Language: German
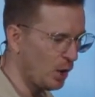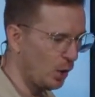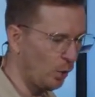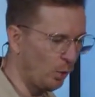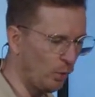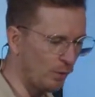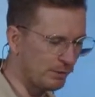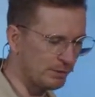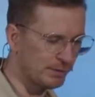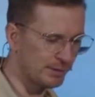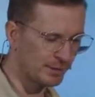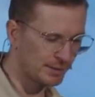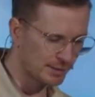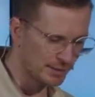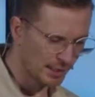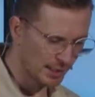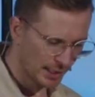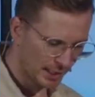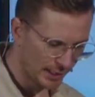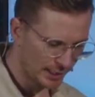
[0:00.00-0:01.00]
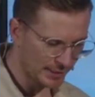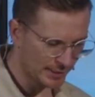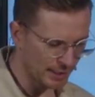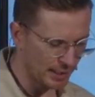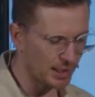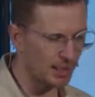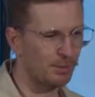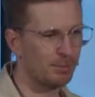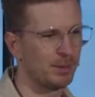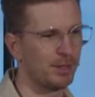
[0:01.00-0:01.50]
und ich
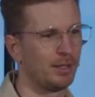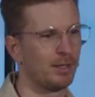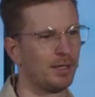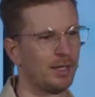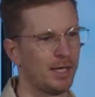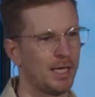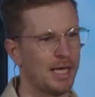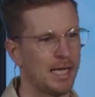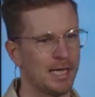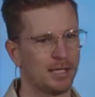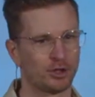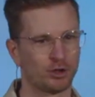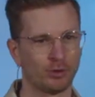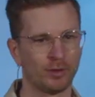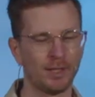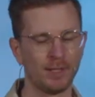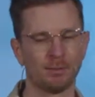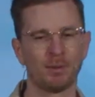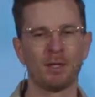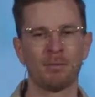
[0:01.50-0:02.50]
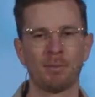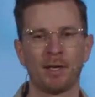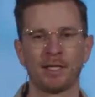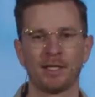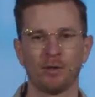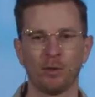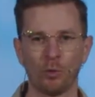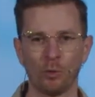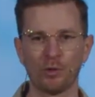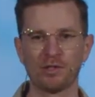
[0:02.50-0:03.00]
habe schon immer
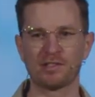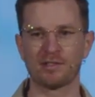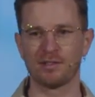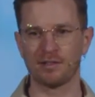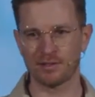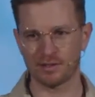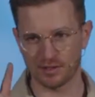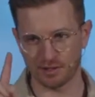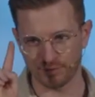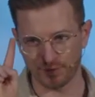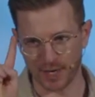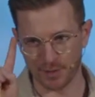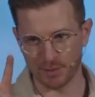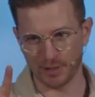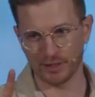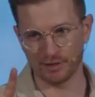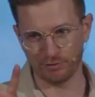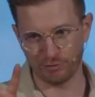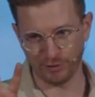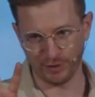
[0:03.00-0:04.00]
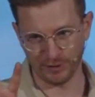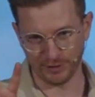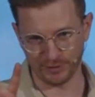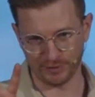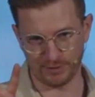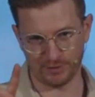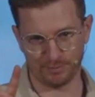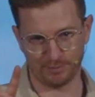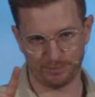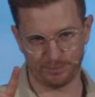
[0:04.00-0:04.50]
meine Hosen zweimal gefaltet